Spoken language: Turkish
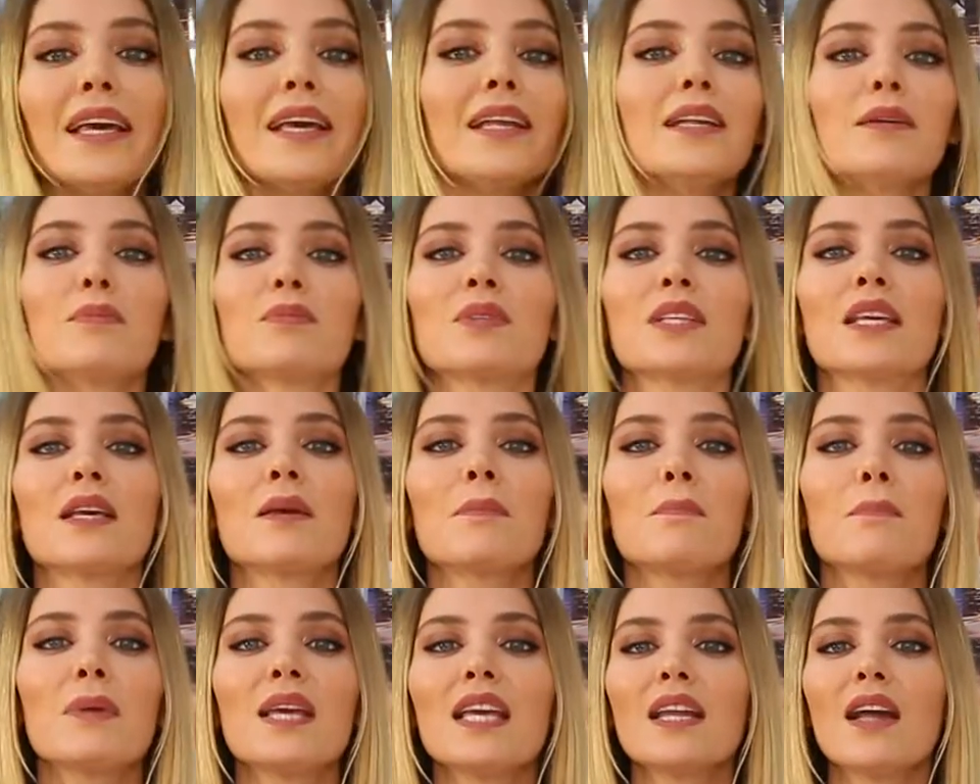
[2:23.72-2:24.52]
diyelim
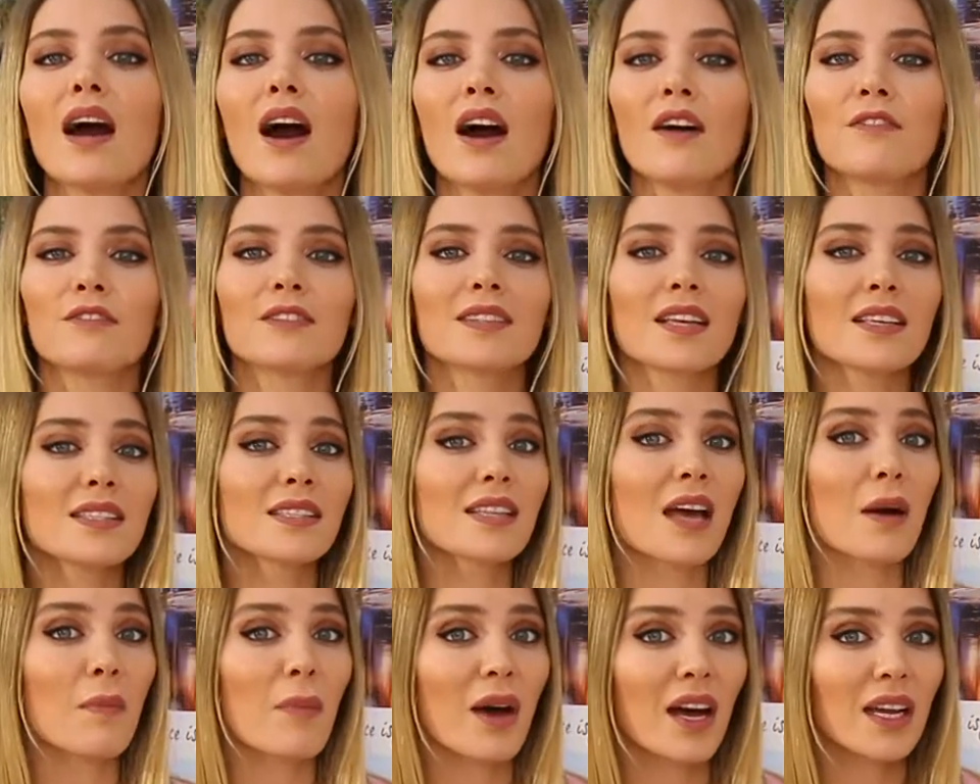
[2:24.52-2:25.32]
ki bir hafta
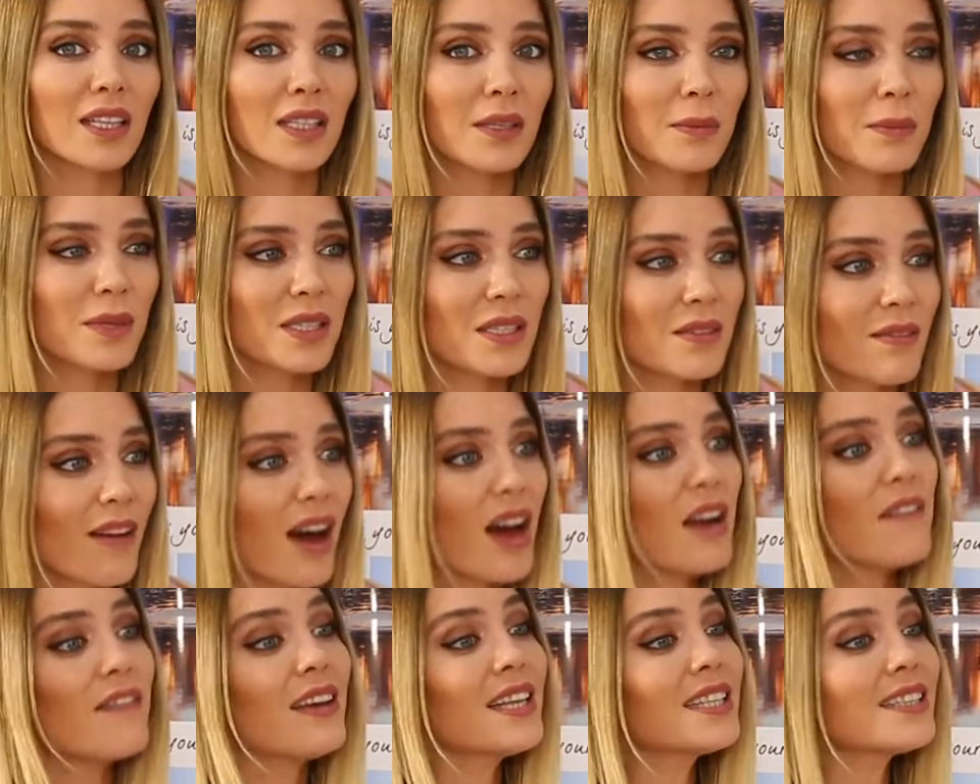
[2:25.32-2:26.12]
zamanımız
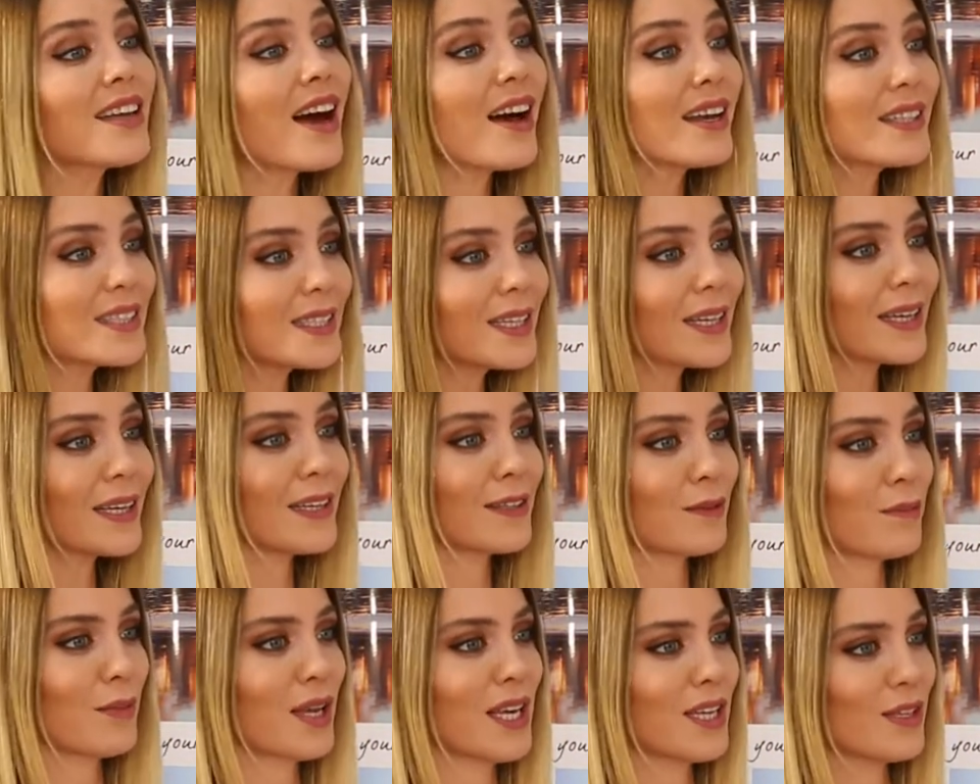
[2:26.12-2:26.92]
var ve tatile
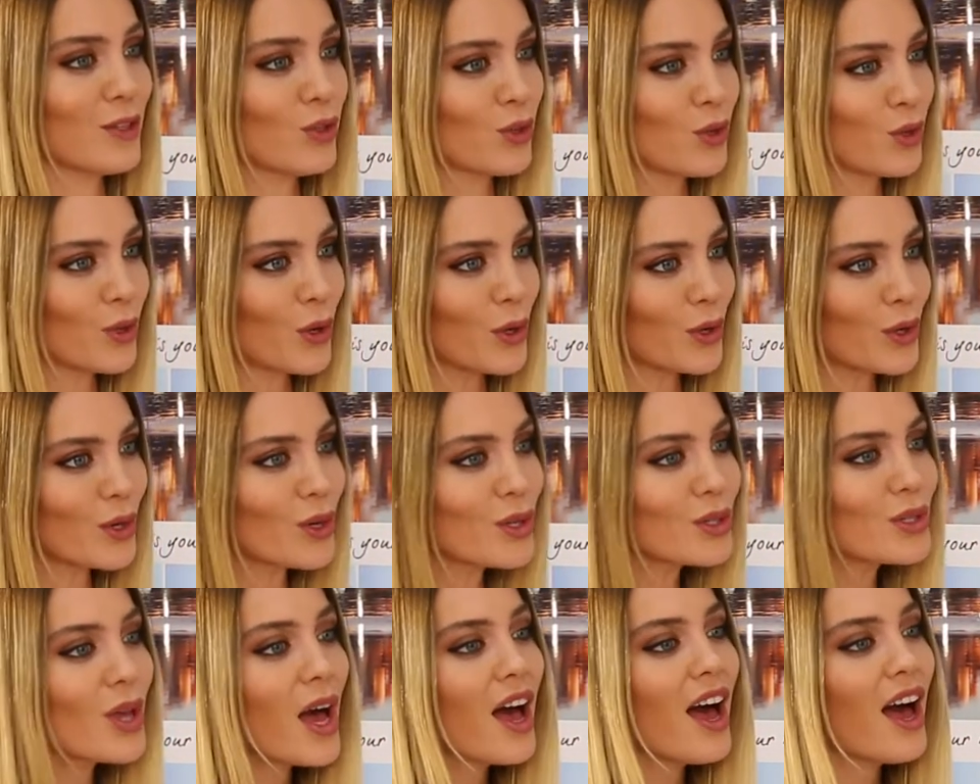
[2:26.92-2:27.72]
gitmek
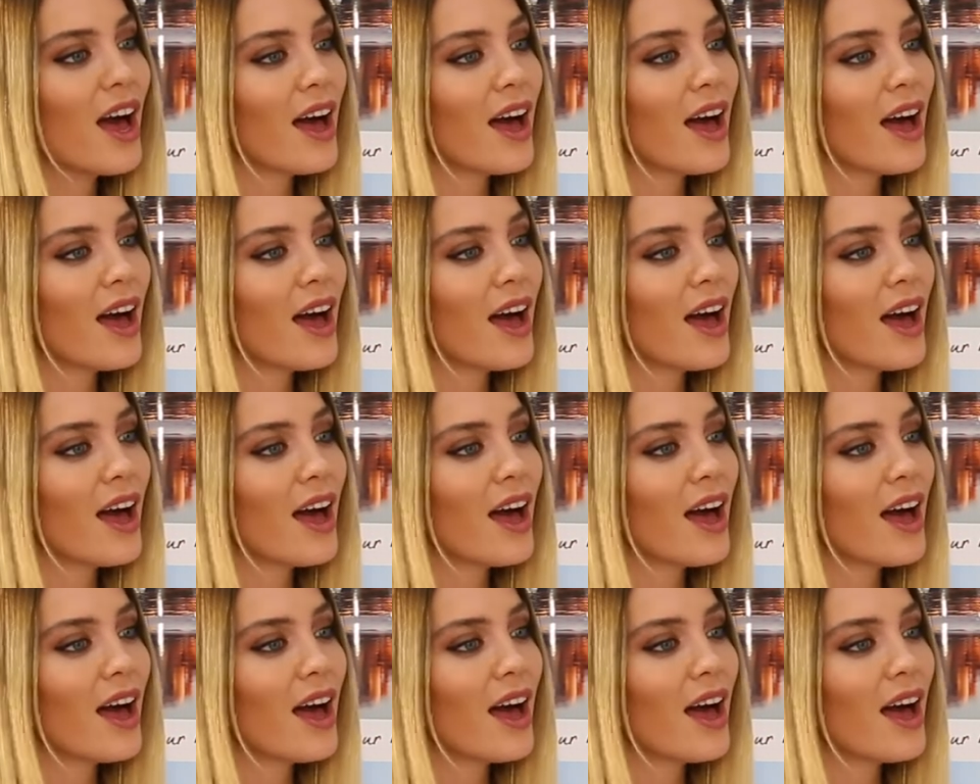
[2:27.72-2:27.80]
istiyoruz.